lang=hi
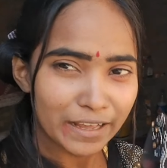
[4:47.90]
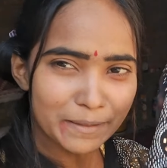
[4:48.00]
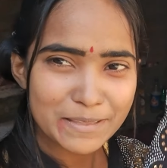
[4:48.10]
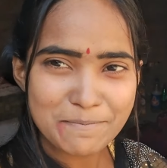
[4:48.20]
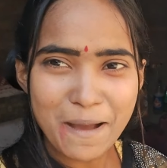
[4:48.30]

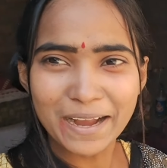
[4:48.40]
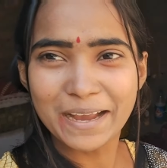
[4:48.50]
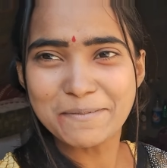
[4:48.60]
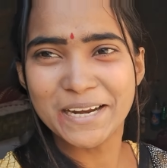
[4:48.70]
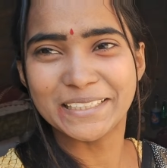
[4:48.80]
अगर दिमाग
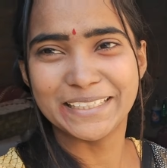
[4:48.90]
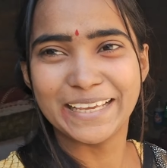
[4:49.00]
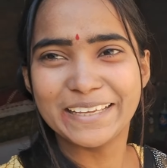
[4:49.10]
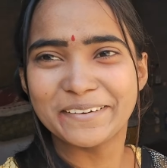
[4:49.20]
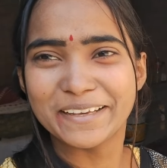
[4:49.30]
का मेरा
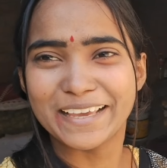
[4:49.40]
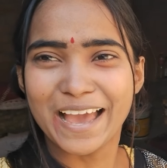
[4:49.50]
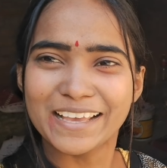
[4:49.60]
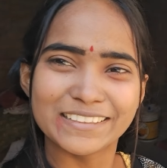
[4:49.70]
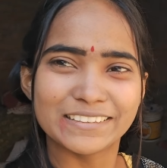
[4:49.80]
दही हो
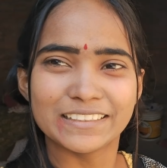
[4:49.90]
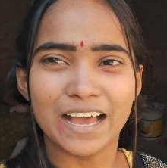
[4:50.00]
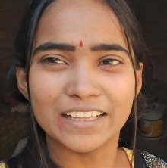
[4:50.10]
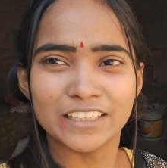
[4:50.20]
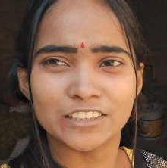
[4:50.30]
गया है
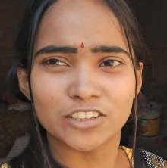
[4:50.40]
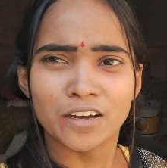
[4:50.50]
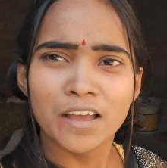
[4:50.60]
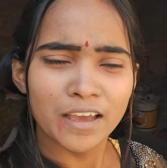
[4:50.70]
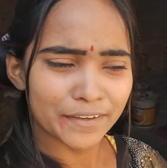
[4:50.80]
हाँ नहीं तो
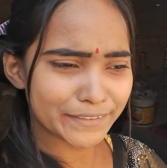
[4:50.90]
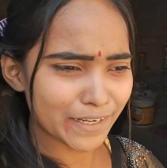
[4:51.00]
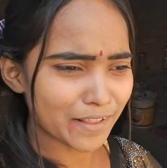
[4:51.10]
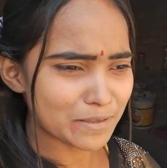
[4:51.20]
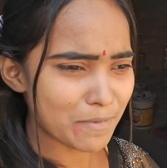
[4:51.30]

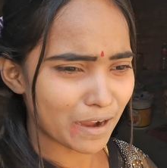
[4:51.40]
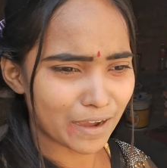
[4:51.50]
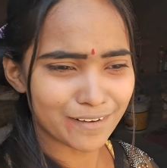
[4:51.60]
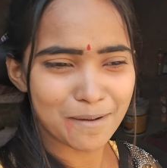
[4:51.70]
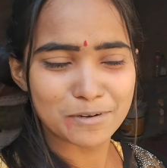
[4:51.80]
इतना दिमाग
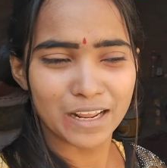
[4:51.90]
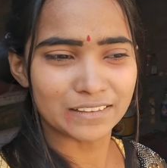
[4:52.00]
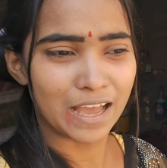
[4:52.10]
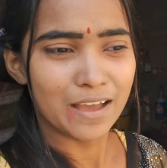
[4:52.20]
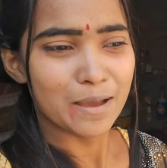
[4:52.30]
खराब हो रहा
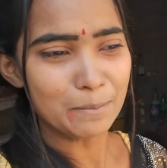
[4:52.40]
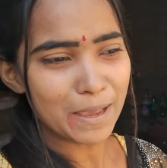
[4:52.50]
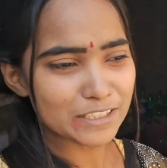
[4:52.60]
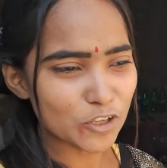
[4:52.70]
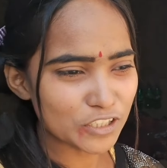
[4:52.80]
था
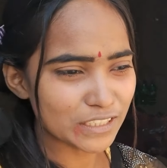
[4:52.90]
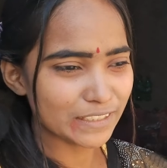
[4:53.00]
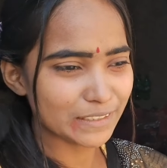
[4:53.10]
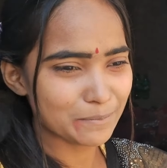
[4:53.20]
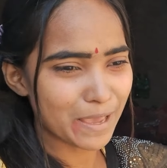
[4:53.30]
मैं सोच
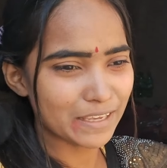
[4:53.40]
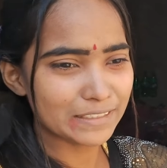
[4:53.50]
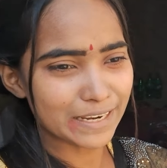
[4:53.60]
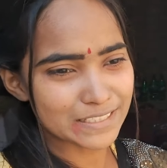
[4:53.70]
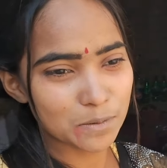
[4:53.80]
रही थी मैं
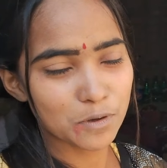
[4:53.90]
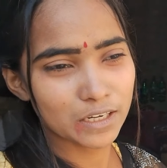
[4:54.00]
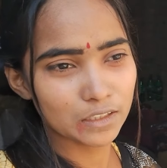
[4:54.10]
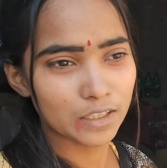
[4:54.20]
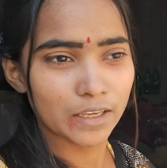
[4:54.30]
इधर से बोल
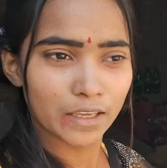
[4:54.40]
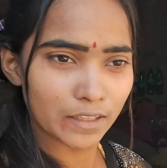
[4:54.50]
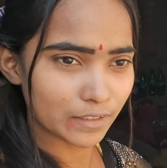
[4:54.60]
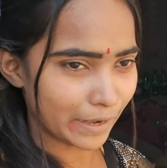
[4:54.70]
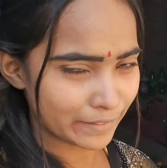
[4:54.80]
रही थी कि
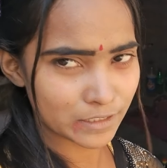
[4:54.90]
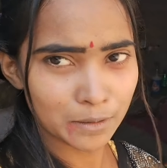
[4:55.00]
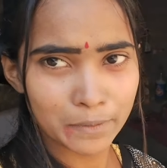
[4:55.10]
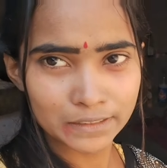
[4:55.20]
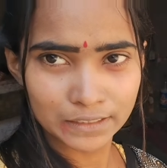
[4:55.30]

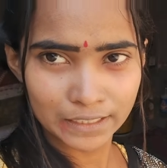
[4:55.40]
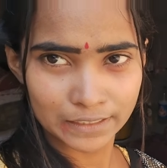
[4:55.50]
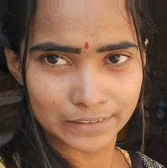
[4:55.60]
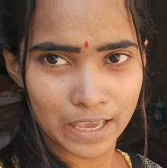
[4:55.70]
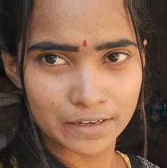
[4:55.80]
टेंशन मत ले
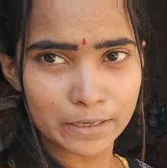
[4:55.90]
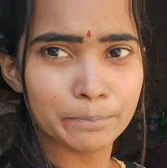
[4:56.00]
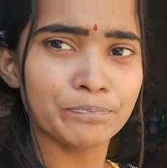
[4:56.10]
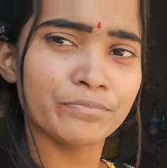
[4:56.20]
करती